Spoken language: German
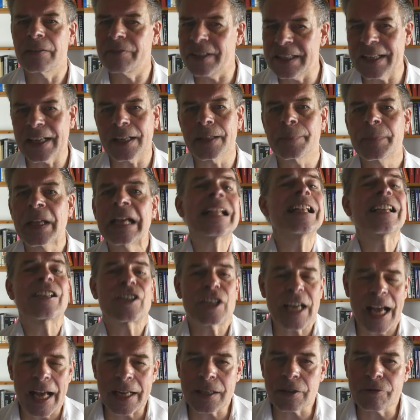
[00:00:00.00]
Wieder,
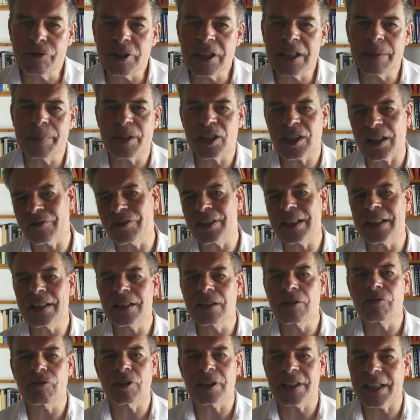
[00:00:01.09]
Schade für die
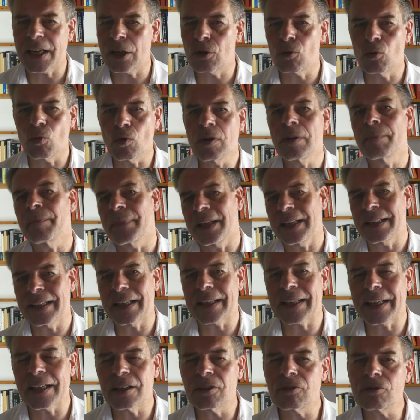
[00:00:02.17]
Beschäftigten von Yahoo,
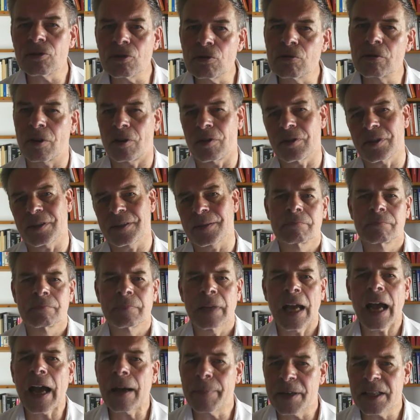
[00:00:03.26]
MetaGer und Lycos.
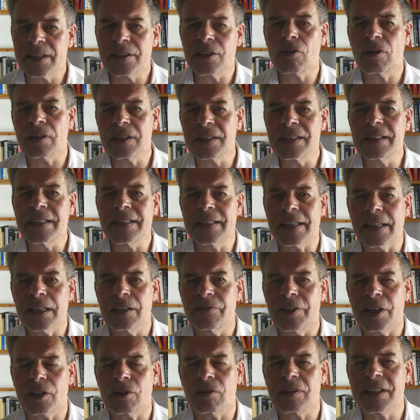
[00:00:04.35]
Aber sie konnten diese
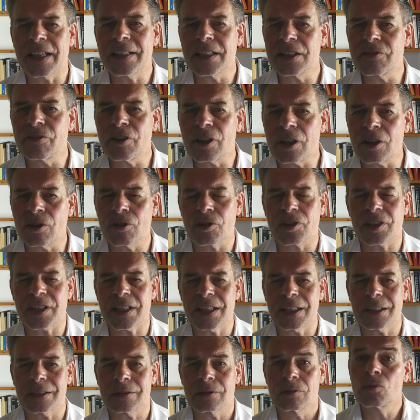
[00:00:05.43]
Entwicklung ja nicht
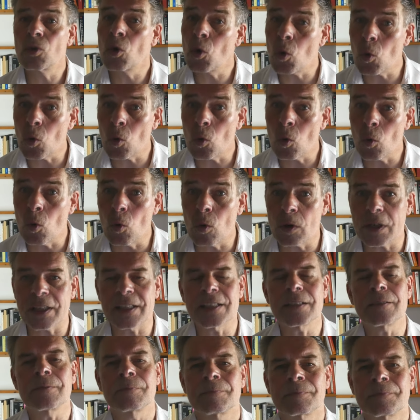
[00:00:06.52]
voraussehen.
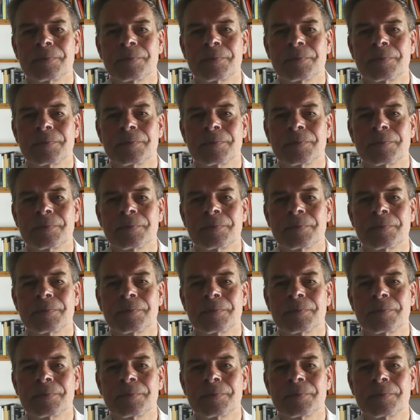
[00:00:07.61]
Oder?